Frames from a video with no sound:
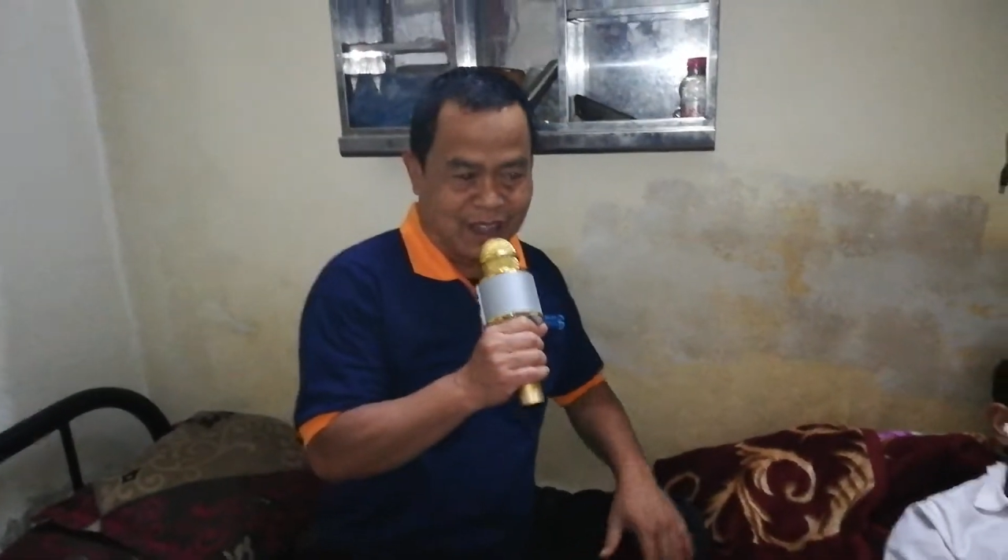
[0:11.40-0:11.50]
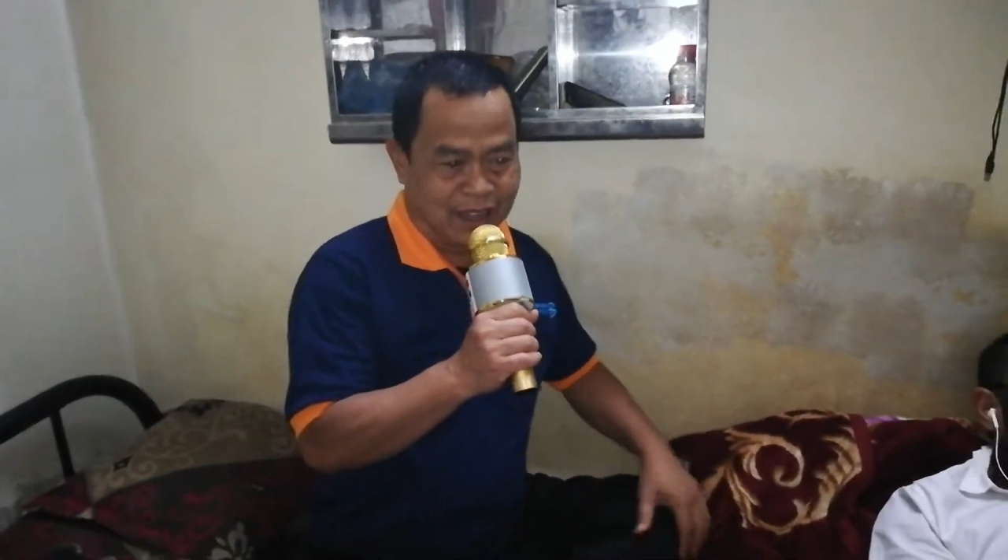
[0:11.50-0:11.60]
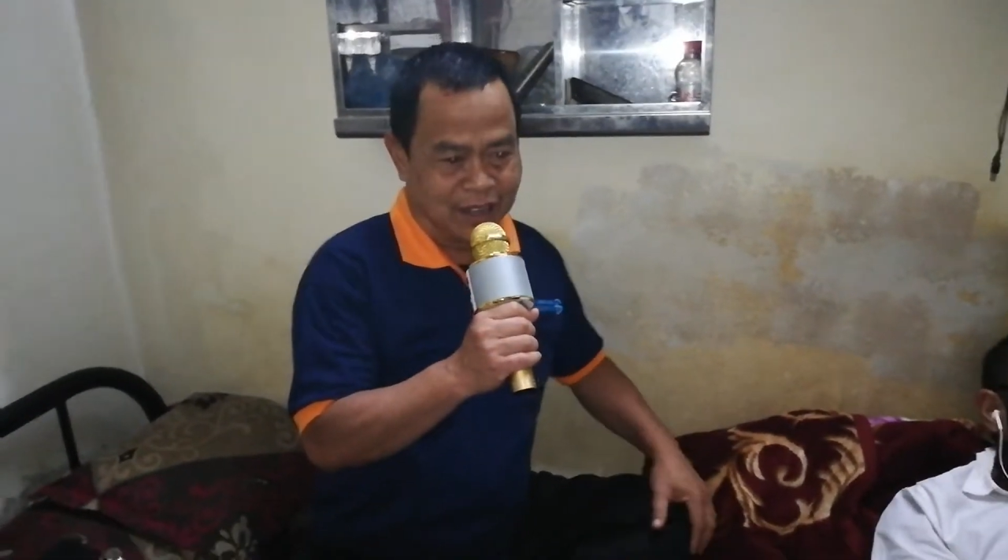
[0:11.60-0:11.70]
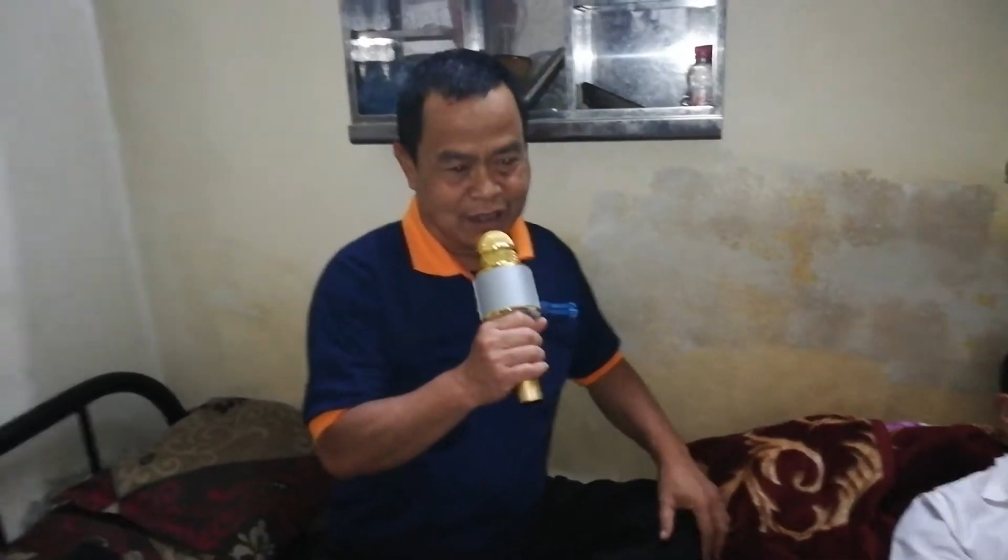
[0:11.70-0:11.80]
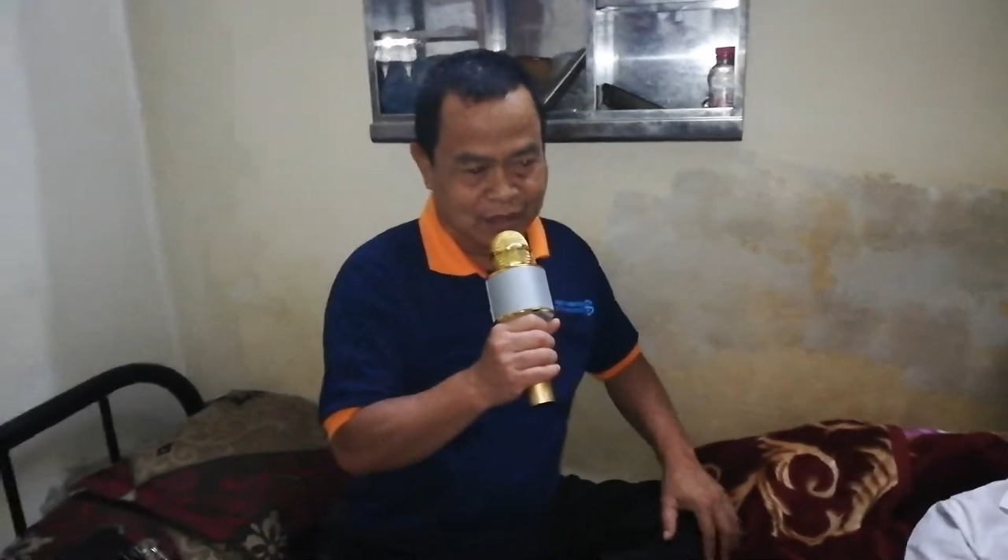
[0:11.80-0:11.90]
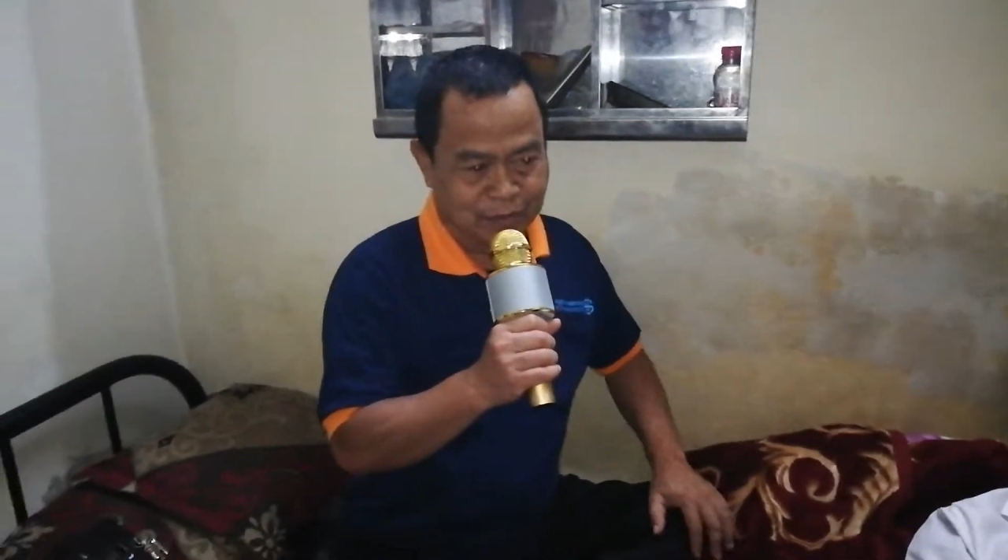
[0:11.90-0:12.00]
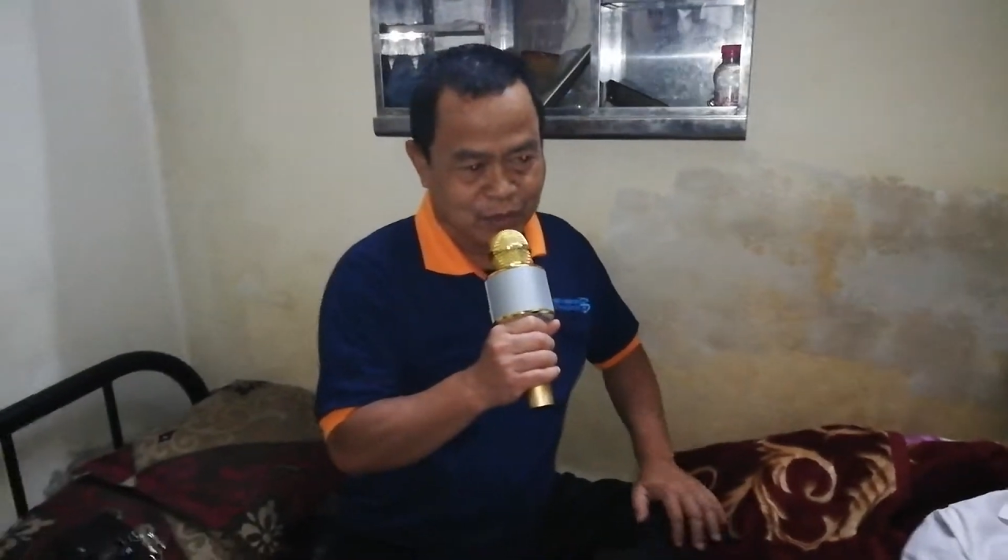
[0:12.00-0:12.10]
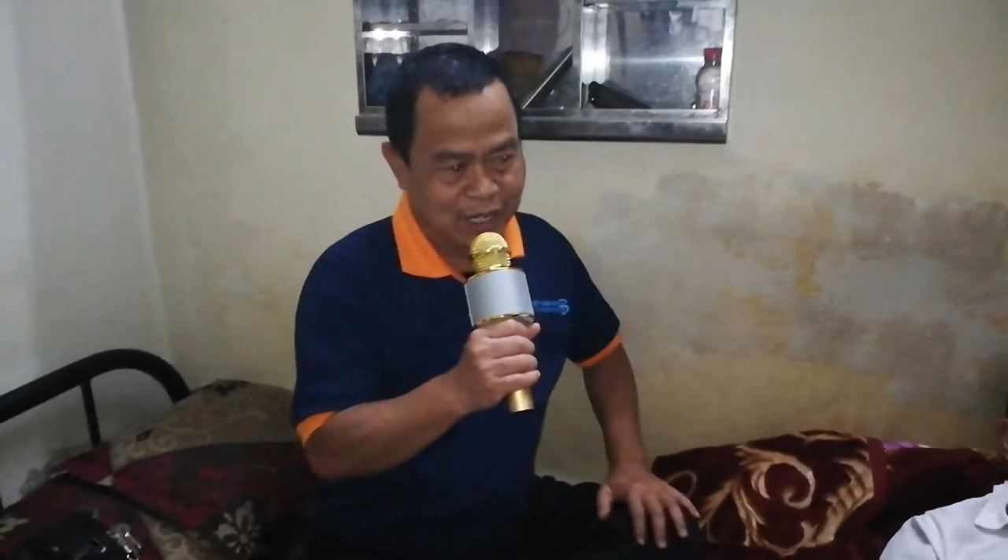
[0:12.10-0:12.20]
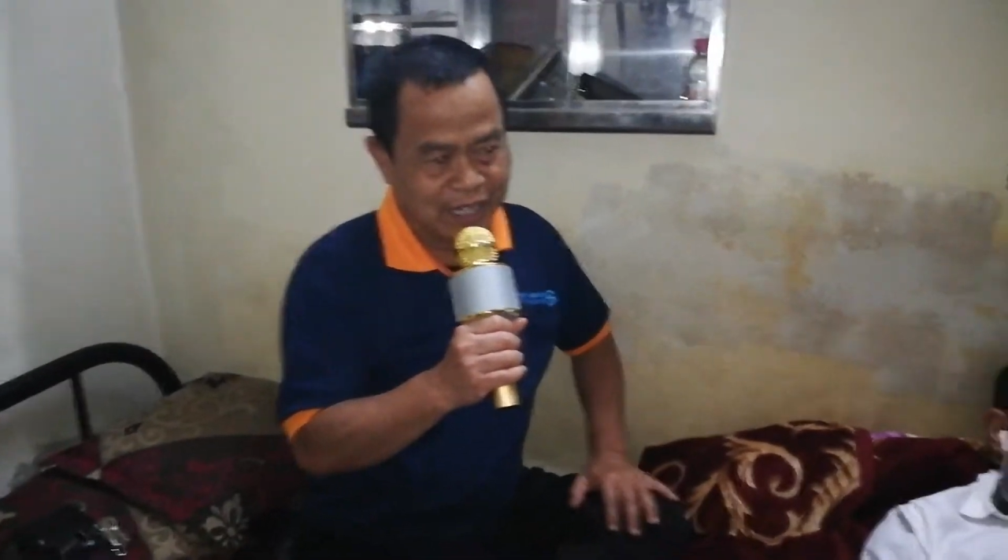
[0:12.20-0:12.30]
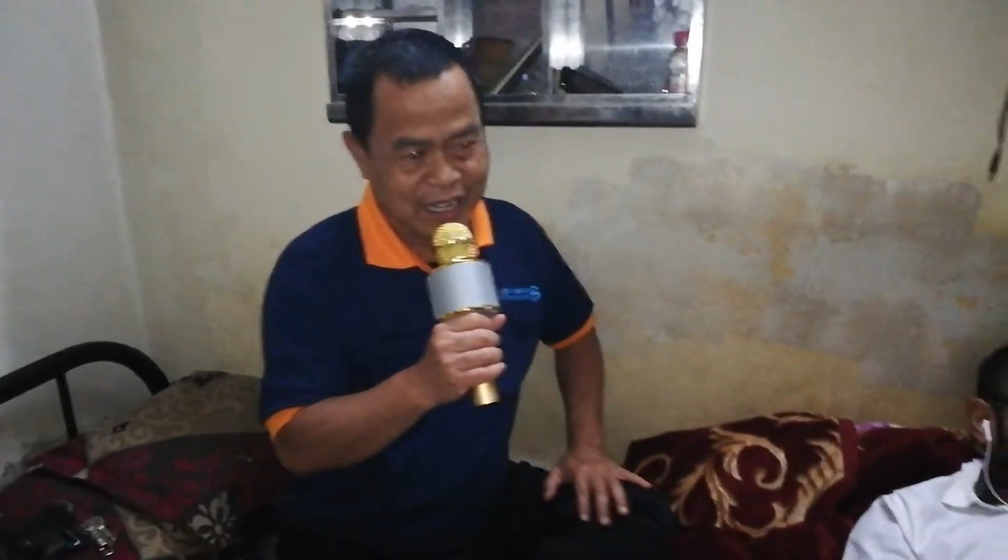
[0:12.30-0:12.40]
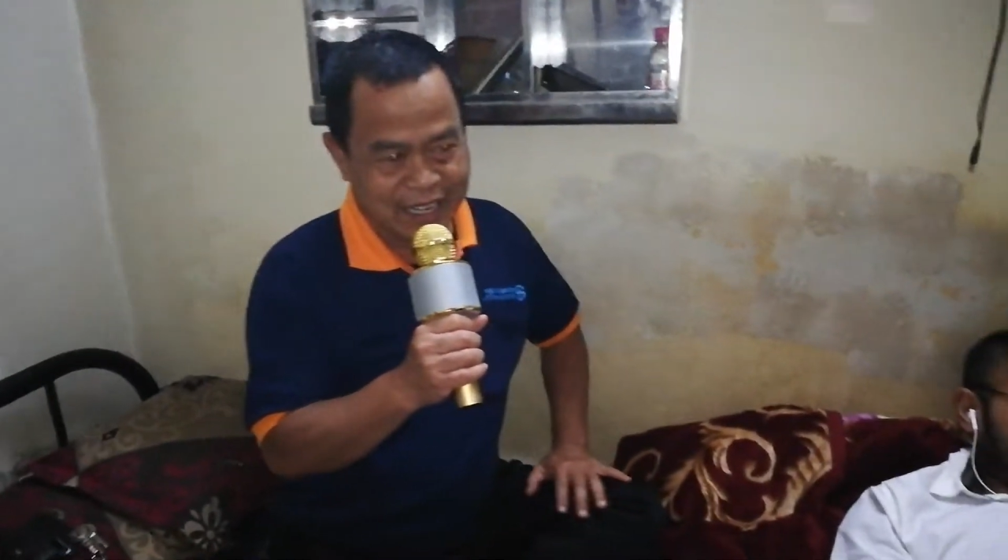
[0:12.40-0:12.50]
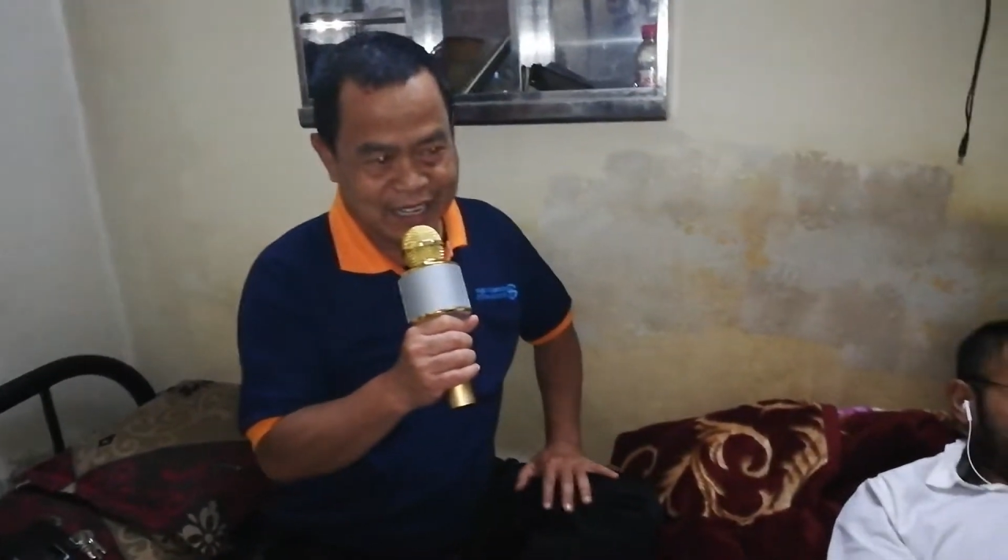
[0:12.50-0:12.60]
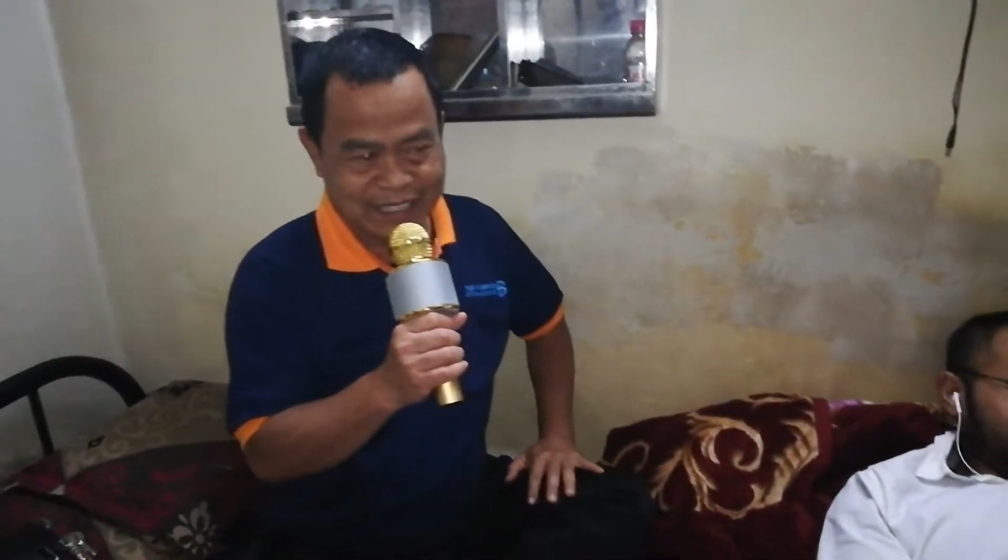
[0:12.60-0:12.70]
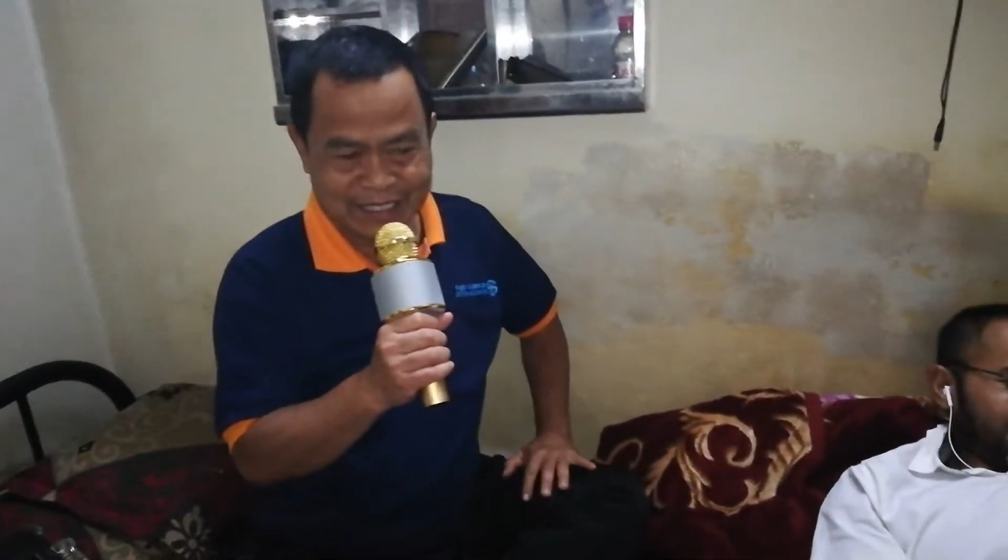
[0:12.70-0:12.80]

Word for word: Alhamdulillah